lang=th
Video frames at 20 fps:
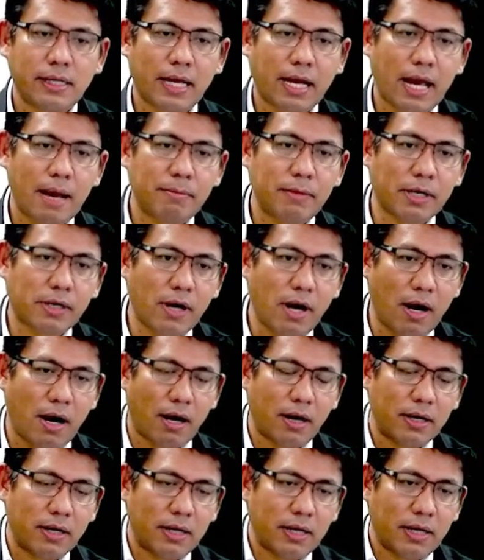นะครับแล้วก็
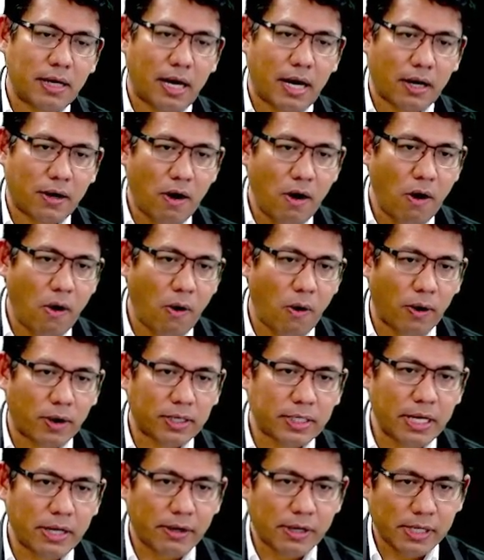ข้อ
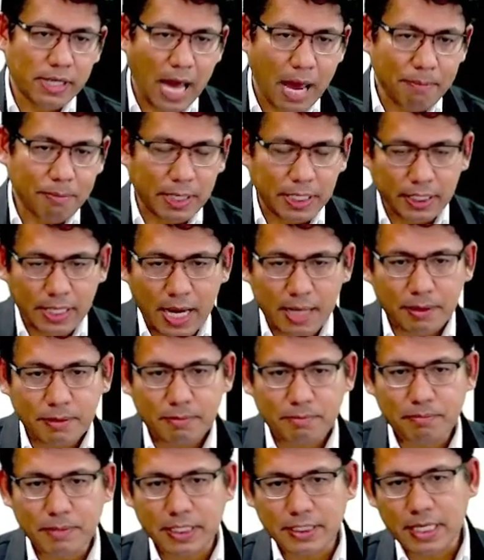6เรื่องของการผิดนัด
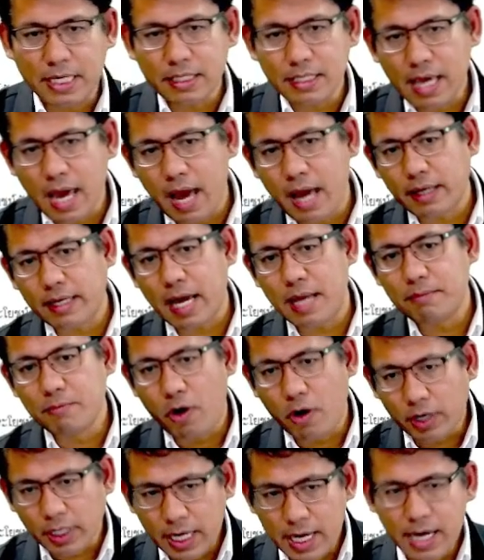ผิดสัญญาการ
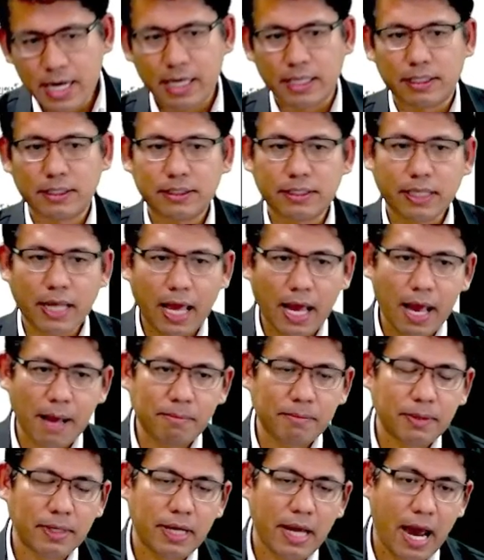บอกเลิกนะครั
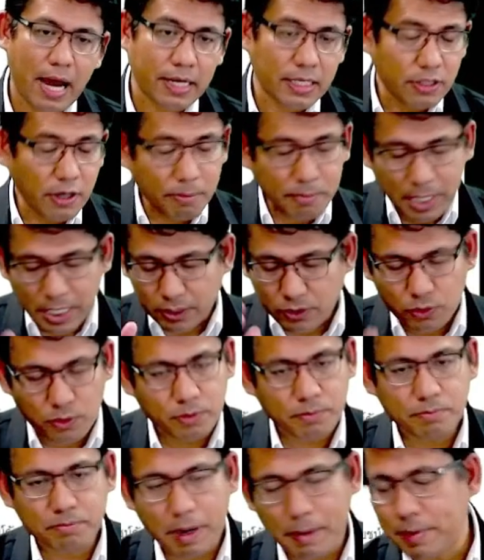บอันนี้ต้องมีทุก
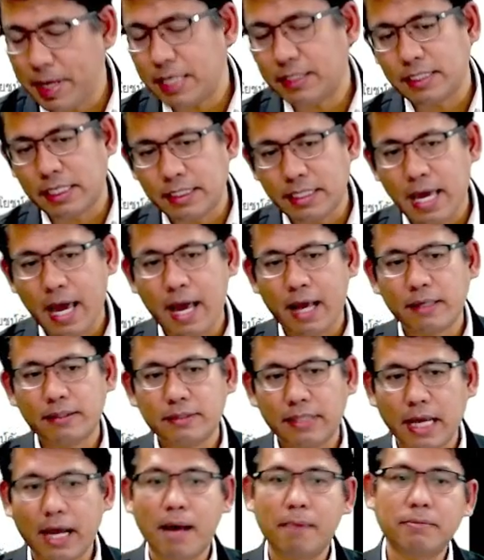ประเภทสัญญา
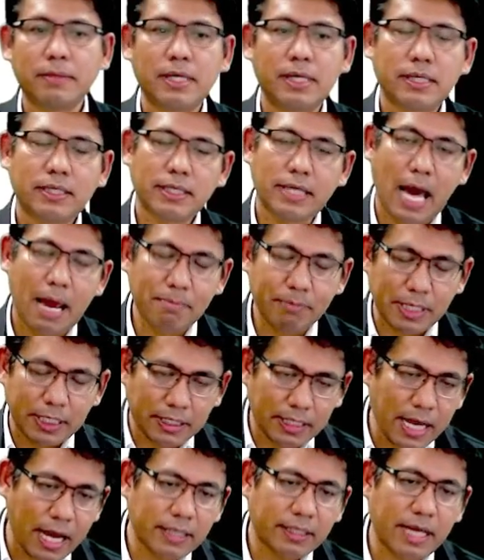นะครับการผิด
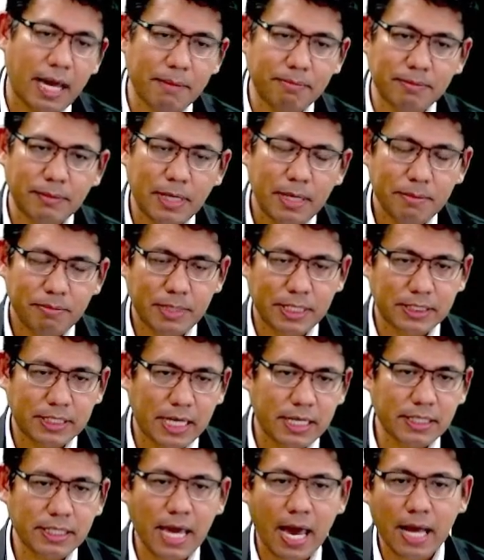นัดการผิด
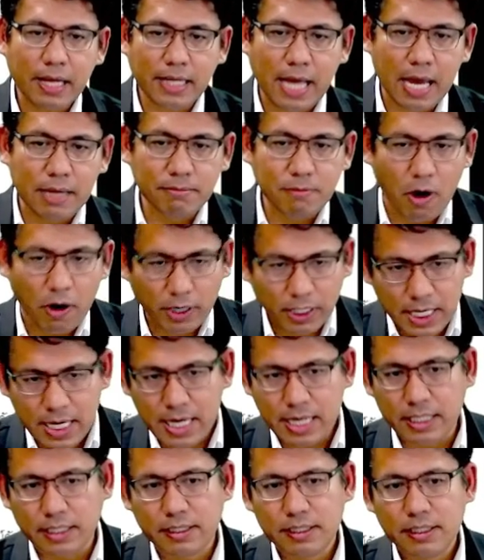สัญญาการบอก
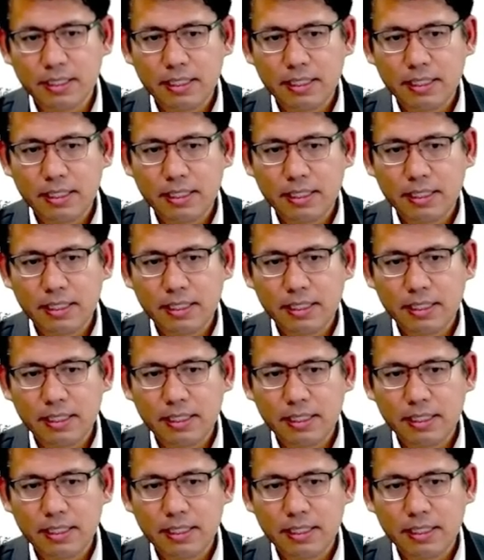เลิก